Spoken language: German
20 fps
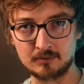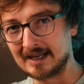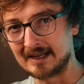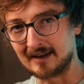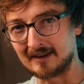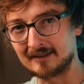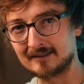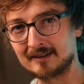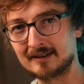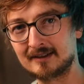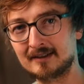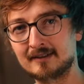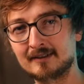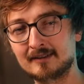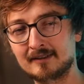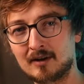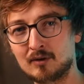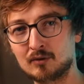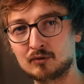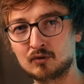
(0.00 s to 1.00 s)
Gleichzeitig ist
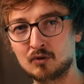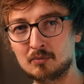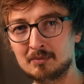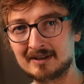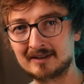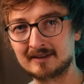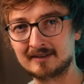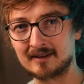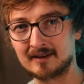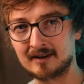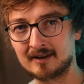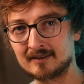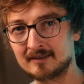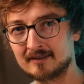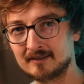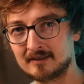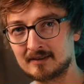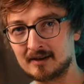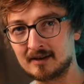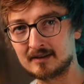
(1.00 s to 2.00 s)
es auch so, mittels der
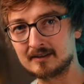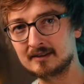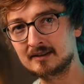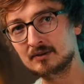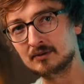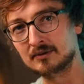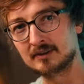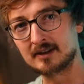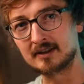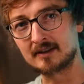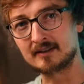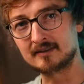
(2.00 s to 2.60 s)
ganzen KI und den